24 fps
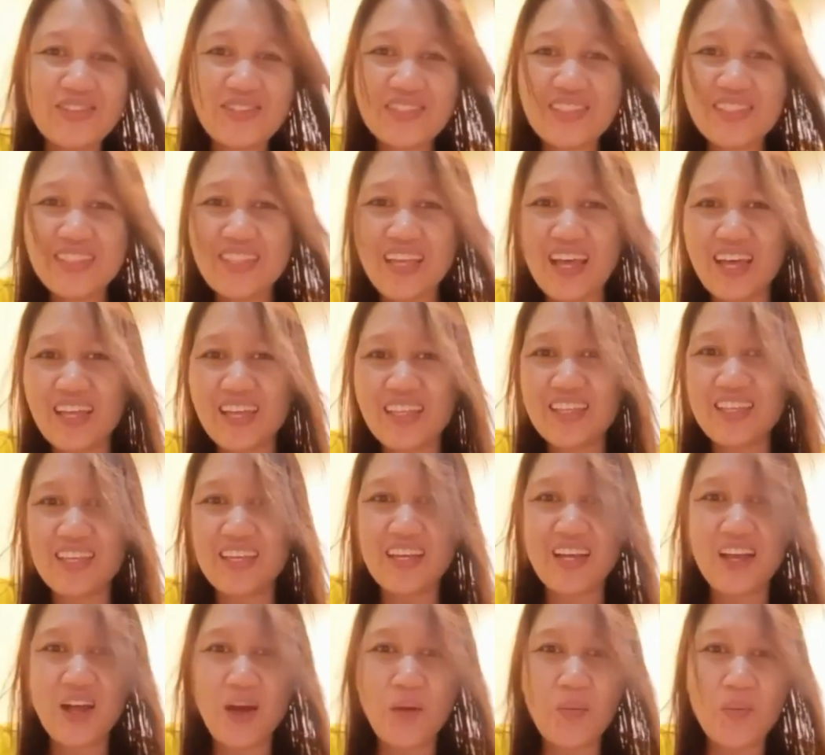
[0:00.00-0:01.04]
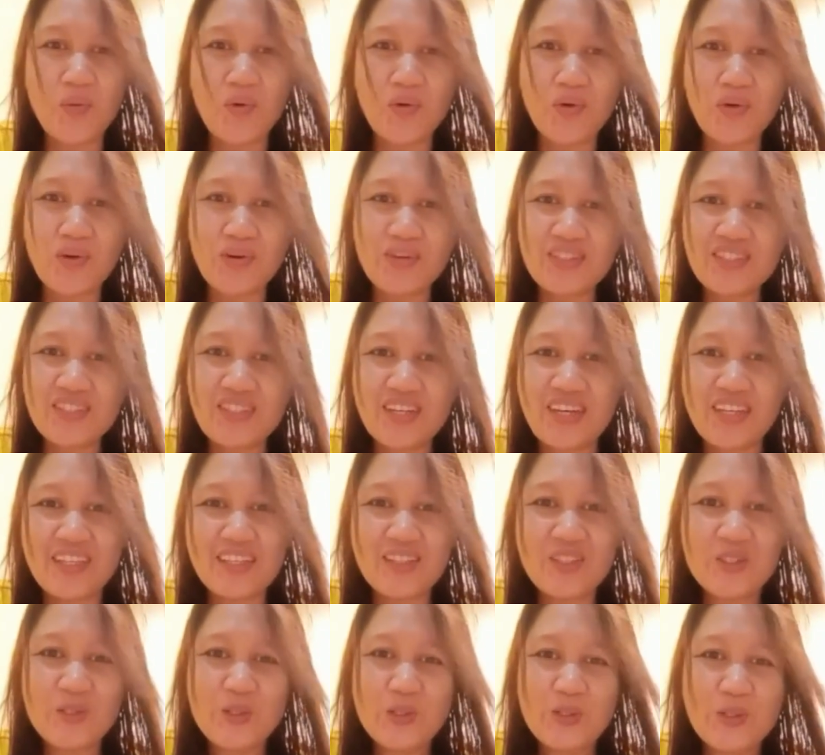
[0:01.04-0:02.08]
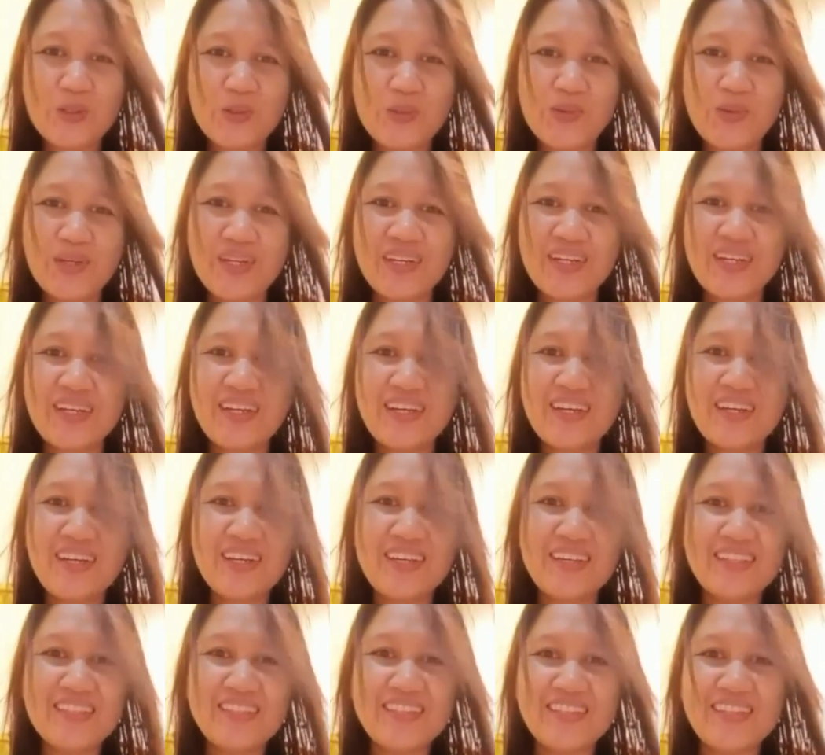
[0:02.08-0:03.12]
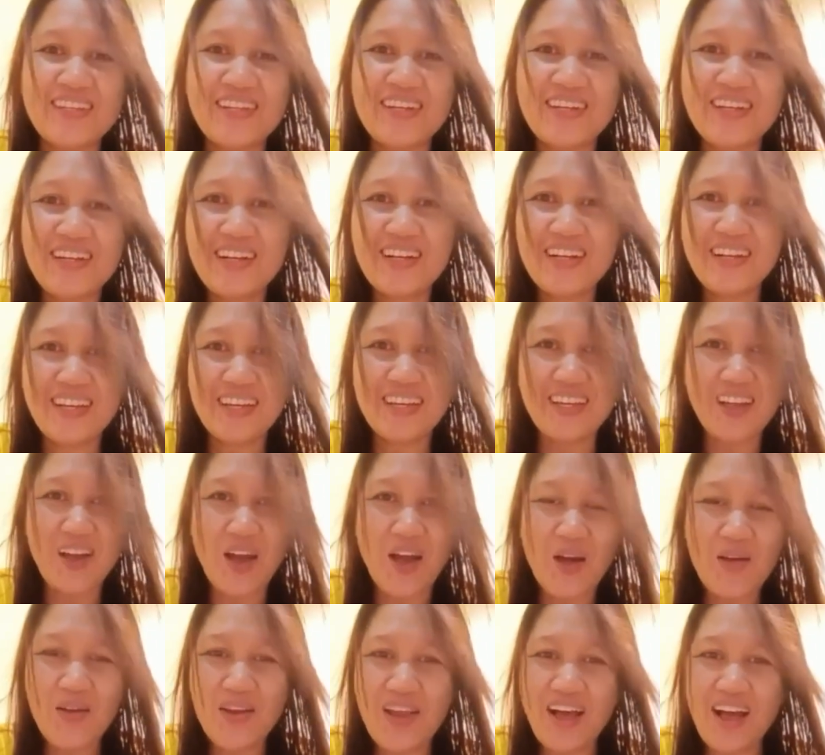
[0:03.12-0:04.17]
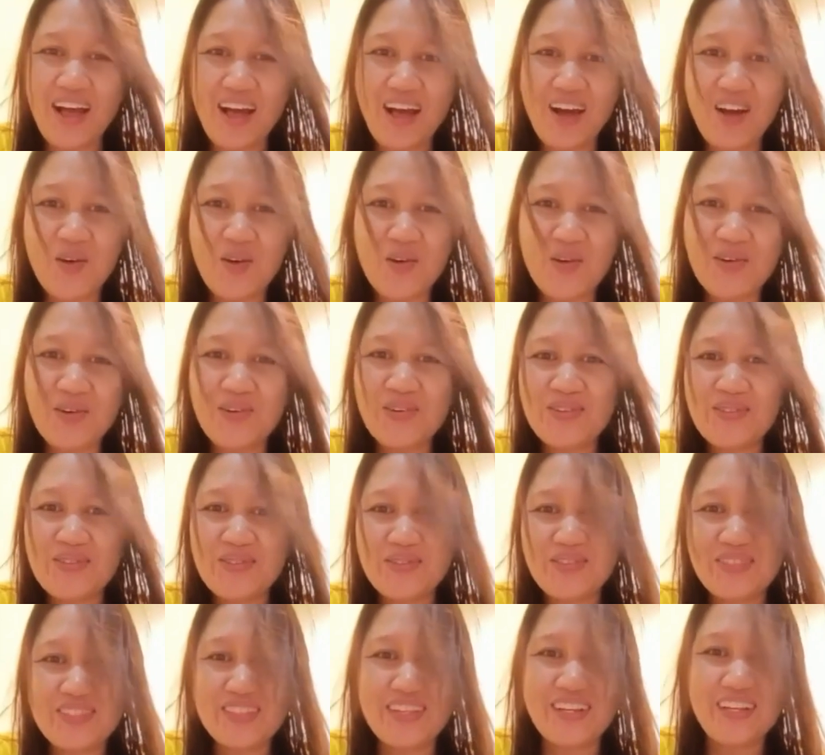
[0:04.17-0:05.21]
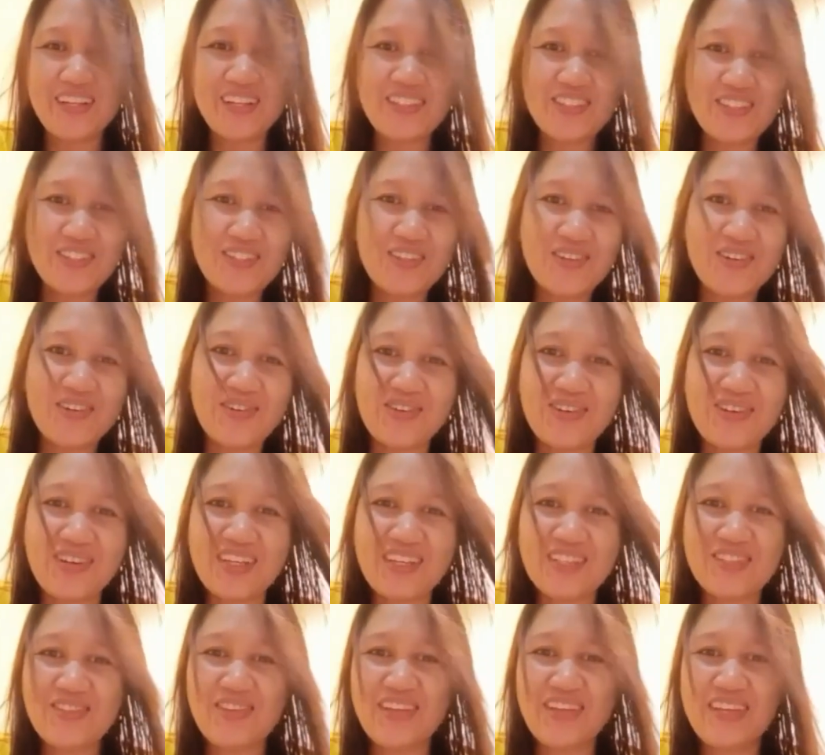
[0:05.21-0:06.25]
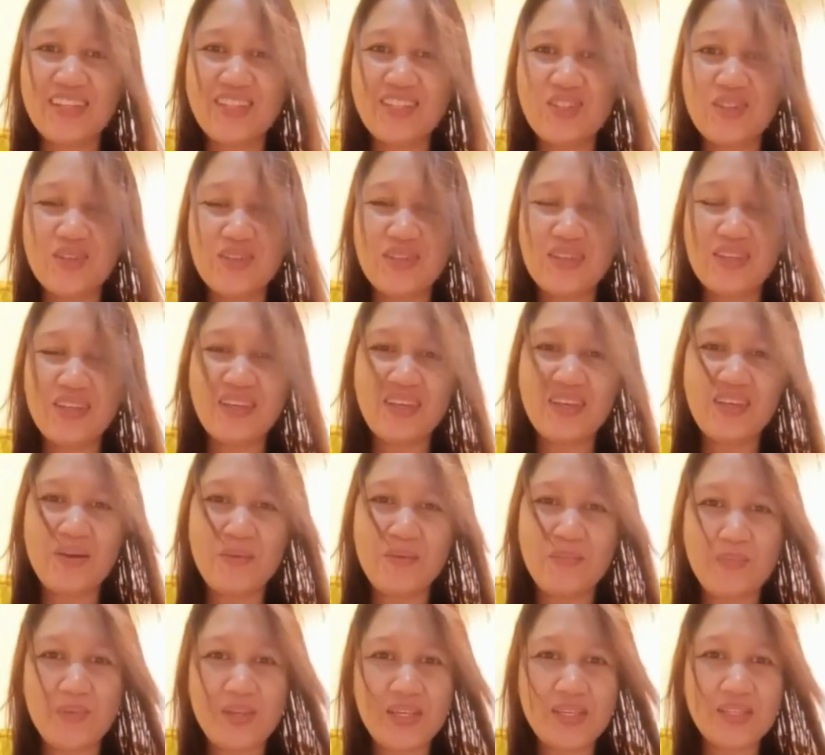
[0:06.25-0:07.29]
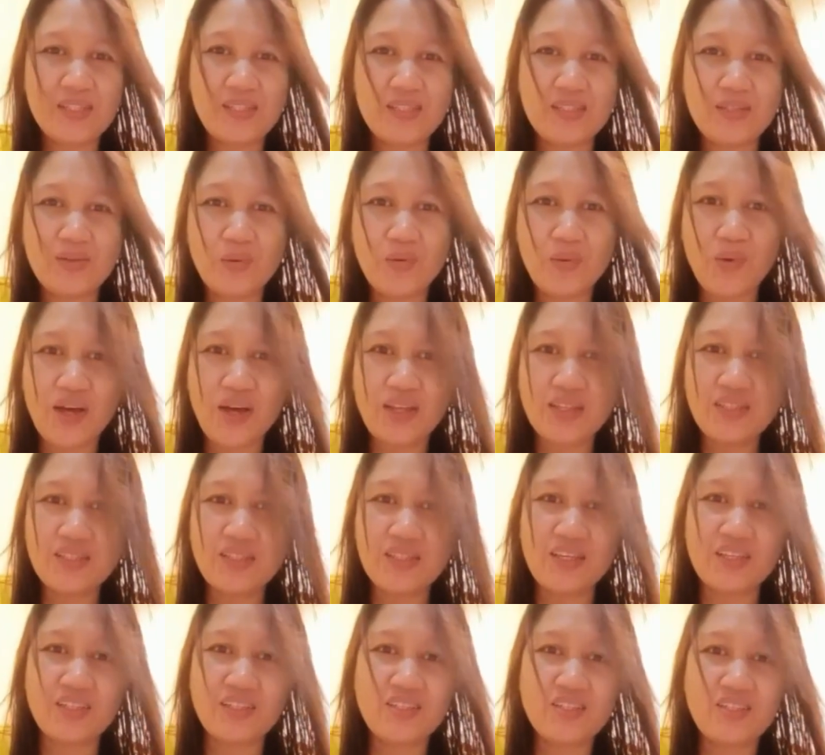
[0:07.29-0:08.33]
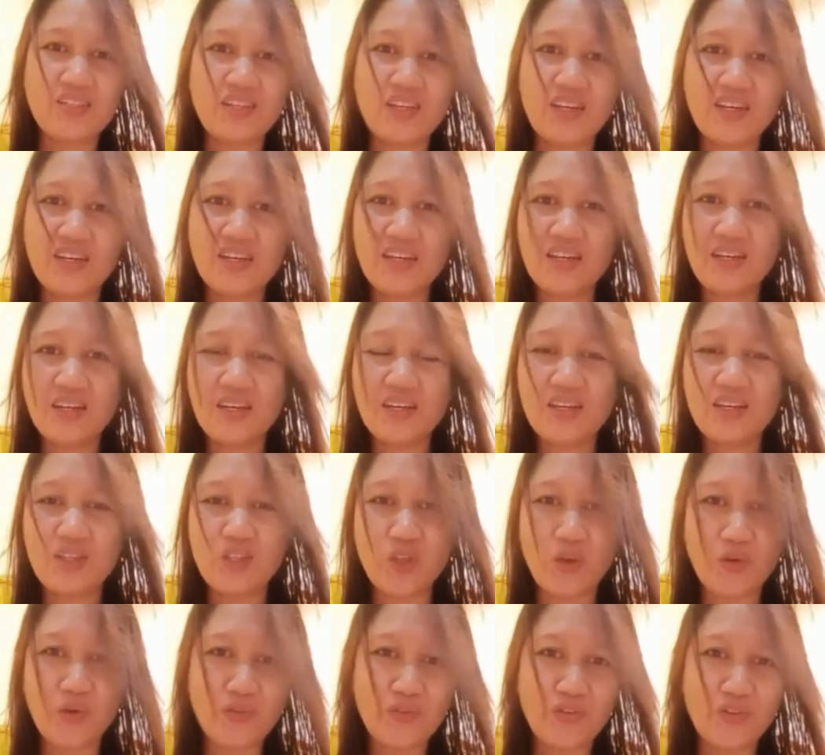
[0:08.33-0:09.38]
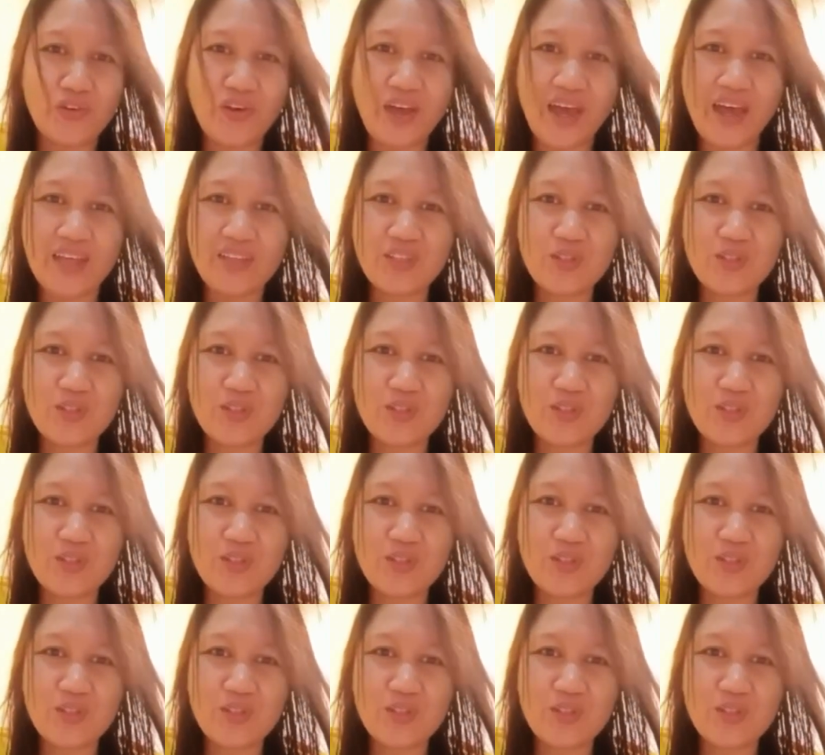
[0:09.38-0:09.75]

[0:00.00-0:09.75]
sa ating kabukong channel YouTuber. Sir, ikaw lang ako. Talented congratulations. Please watch and share. Don't forget to